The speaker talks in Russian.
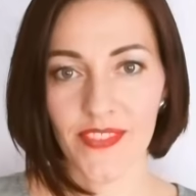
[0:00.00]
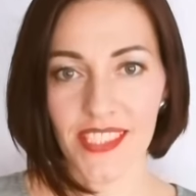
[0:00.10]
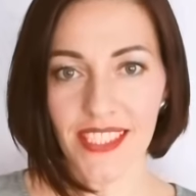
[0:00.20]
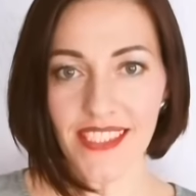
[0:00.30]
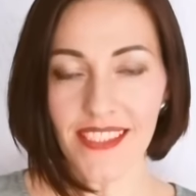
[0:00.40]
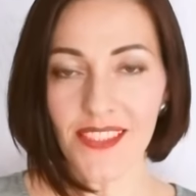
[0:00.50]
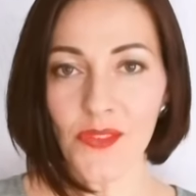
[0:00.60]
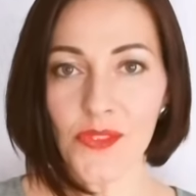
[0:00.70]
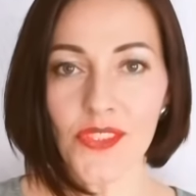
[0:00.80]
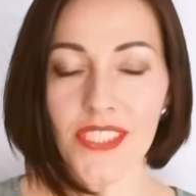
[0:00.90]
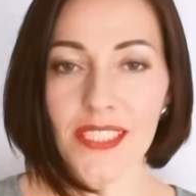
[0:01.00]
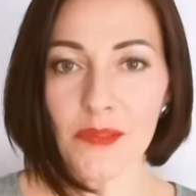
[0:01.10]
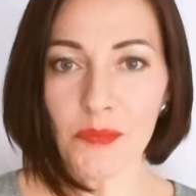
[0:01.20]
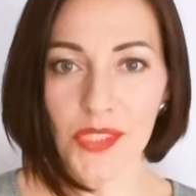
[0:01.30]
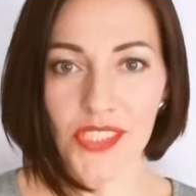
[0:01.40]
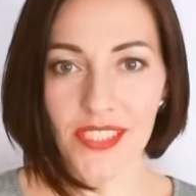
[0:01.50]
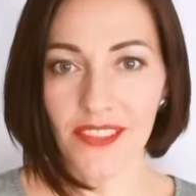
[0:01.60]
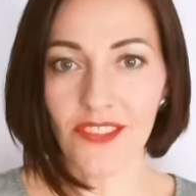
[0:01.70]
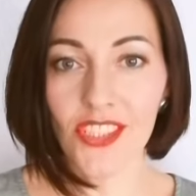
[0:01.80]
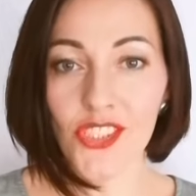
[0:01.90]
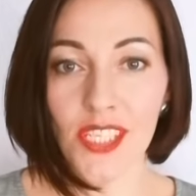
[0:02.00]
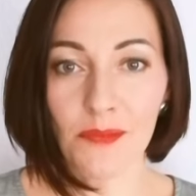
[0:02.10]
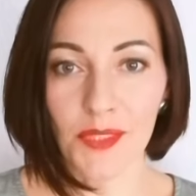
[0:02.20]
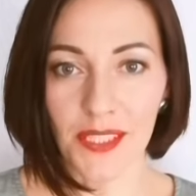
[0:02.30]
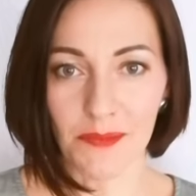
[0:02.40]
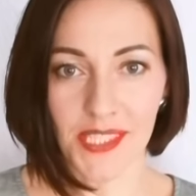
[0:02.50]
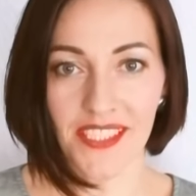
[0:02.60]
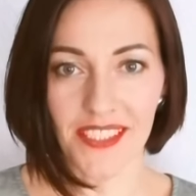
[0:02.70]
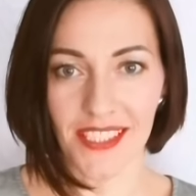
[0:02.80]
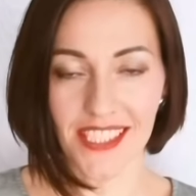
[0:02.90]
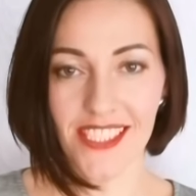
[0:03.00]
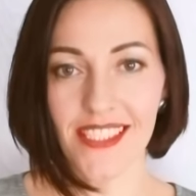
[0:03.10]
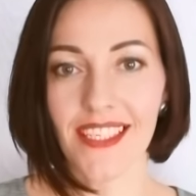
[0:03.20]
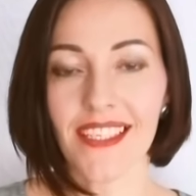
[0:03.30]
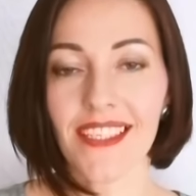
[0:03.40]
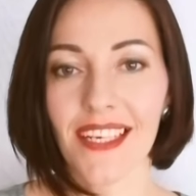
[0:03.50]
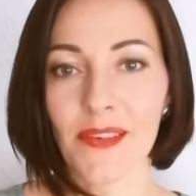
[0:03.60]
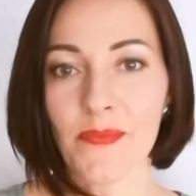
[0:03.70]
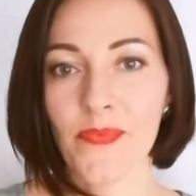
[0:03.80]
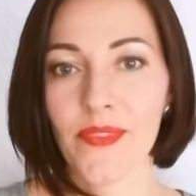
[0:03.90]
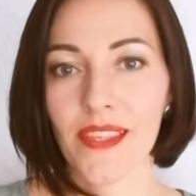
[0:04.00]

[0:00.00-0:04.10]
Вы знаете, это очень необычная, волшебная психологическая игра.